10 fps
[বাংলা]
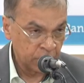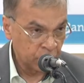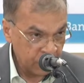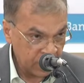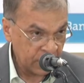
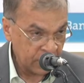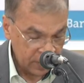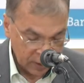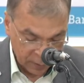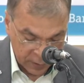ভূমিকা
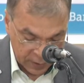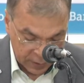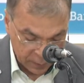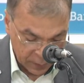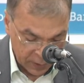আমরা
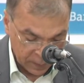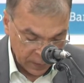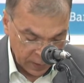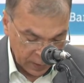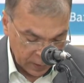দেখতে পাই
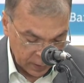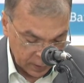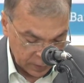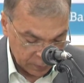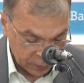
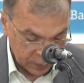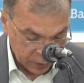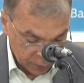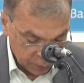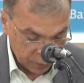
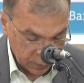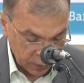সেটিও